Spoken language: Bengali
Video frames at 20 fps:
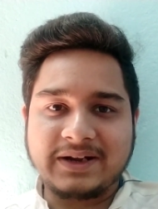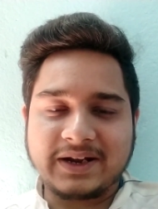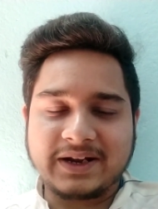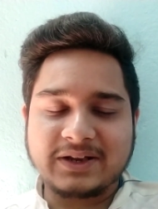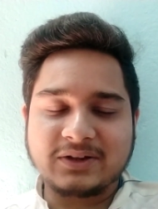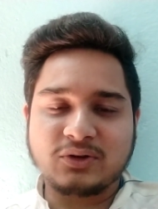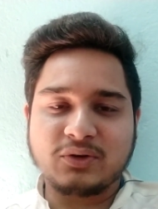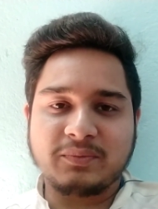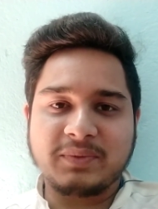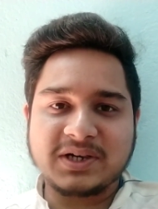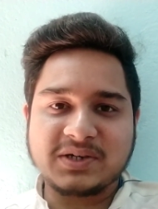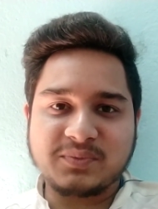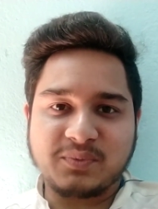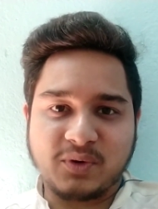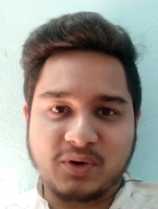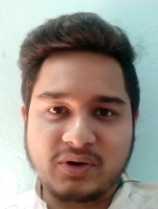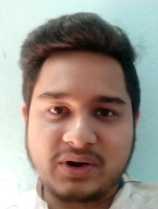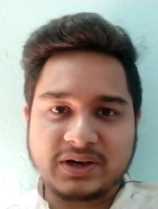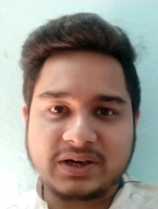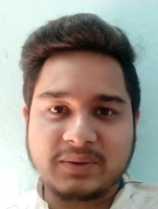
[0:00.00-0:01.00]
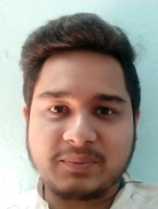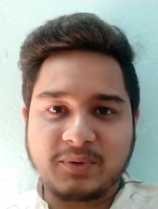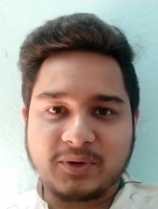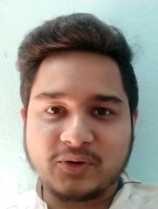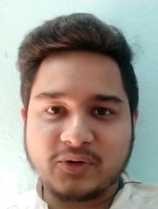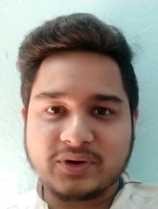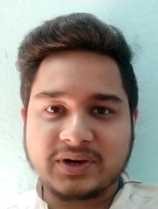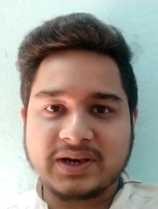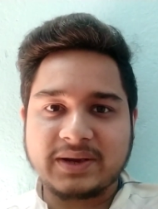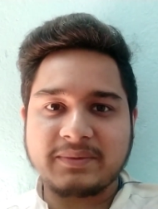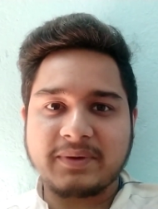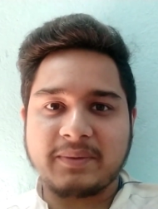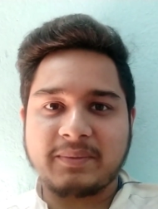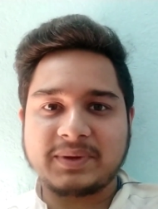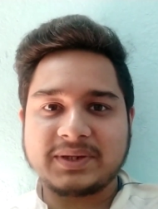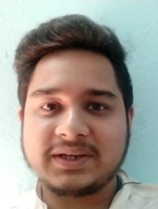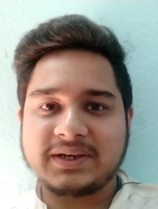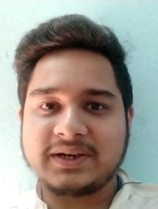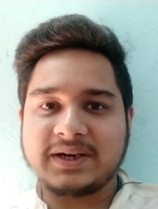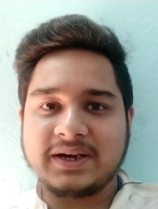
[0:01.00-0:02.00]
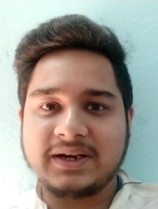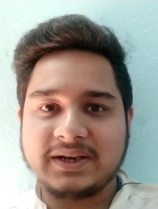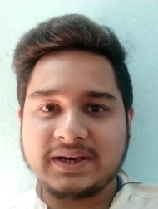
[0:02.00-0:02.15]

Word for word: এটা কিন্তু বেশ বড় একটা পদক্ষেপ আমাদের